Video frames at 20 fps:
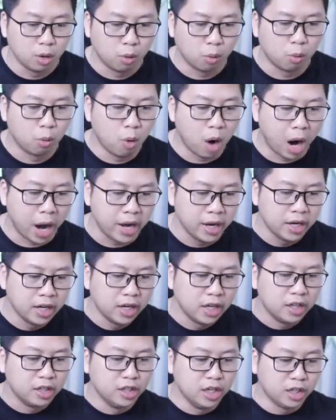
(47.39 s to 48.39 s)
Wow,
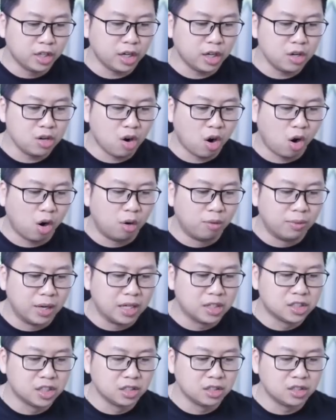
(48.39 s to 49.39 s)
Nhìn cái nỏ
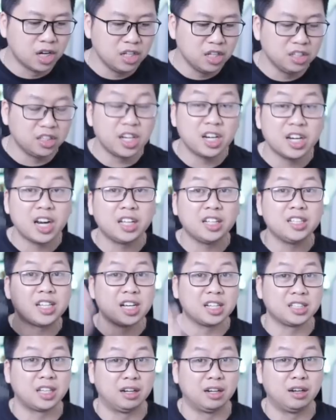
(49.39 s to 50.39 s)
mà rực rỡ như thế này thì
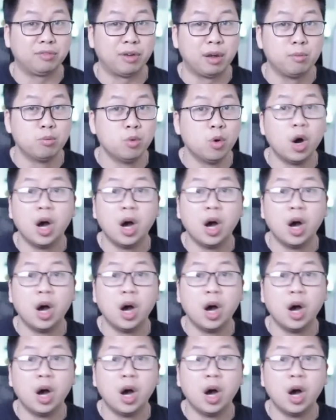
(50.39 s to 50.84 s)
chắc chắn là phải mua.